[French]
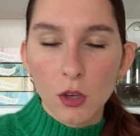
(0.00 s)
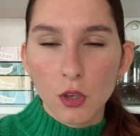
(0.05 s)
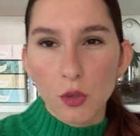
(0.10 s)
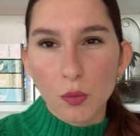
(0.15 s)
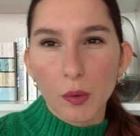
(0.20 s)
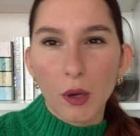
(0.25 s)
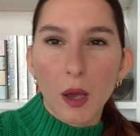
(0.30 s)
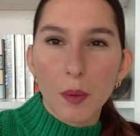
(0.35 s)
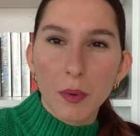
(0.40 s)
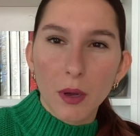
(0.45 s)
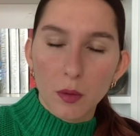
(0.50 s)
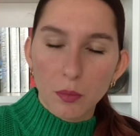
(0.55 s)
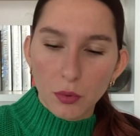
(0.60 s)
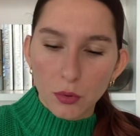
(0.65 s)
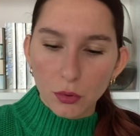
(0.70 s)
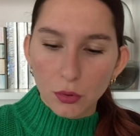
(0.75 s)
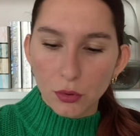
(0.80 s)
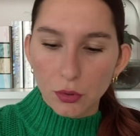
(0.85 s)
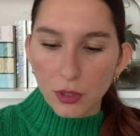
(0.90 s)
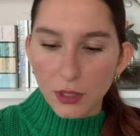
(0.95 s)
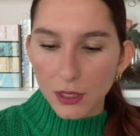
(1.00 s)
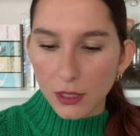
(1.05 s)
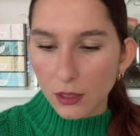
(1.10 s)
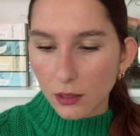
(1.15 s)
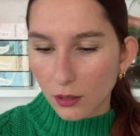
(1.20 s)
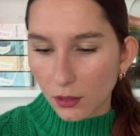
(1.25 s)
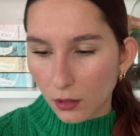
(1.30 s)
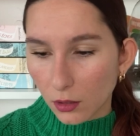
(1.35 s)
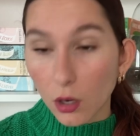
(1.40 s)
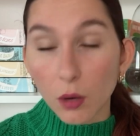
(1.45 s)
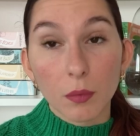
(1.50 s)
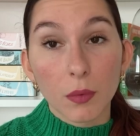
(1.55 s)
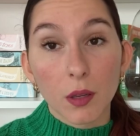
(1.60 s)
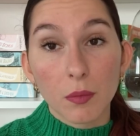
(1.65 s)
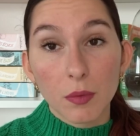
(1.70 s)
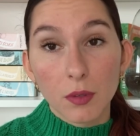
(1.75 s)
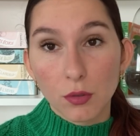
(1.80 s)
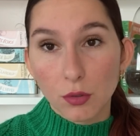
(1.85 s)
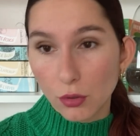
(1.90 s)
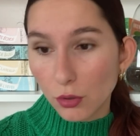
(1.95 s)
Je me rappelle plus du titre, comme
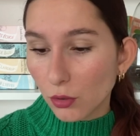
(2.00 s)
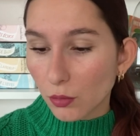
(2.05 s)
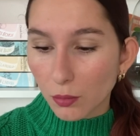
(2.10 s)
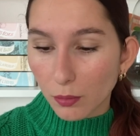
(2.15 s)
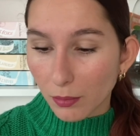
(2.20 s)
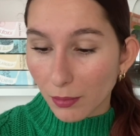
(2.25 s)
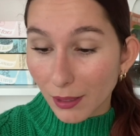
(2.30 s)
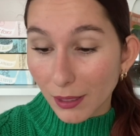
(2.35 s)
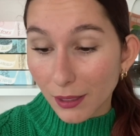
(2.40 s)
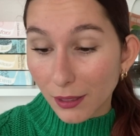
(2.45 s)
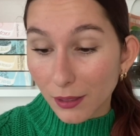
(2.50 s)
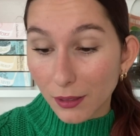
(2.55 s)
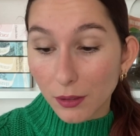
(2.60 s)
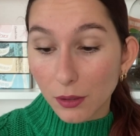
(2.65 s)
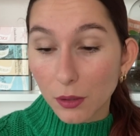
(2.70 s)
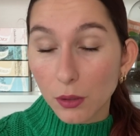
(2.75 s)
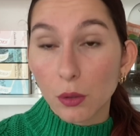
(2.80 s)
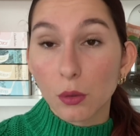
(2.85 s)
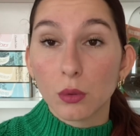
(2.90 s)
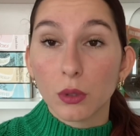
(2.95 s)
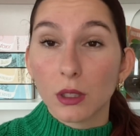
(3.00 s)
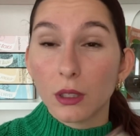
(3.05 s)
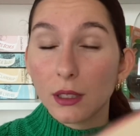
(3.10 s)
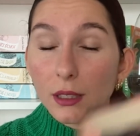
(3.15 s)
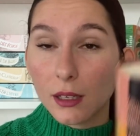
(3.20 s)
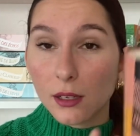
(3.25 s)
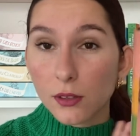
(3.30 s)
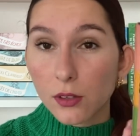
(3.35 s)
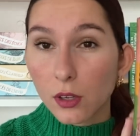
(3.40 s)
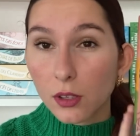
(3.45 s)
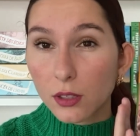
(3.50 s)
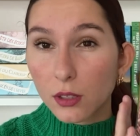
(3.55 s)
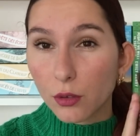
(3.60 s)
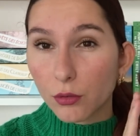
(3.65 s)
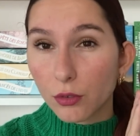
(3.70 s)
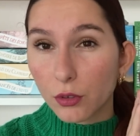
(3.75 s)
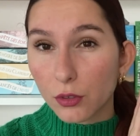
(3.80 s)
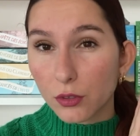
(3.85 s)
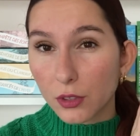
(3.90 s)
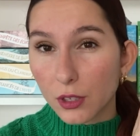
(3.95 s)
d'habitude, mais euh, oui, il est sorti en
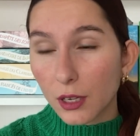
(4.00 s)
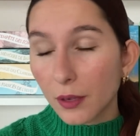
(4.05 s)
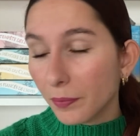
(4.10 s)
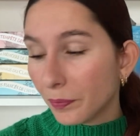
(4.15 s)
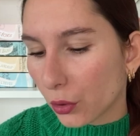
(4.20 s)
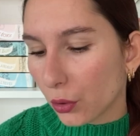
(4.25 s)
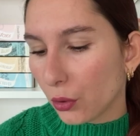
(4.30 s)
français.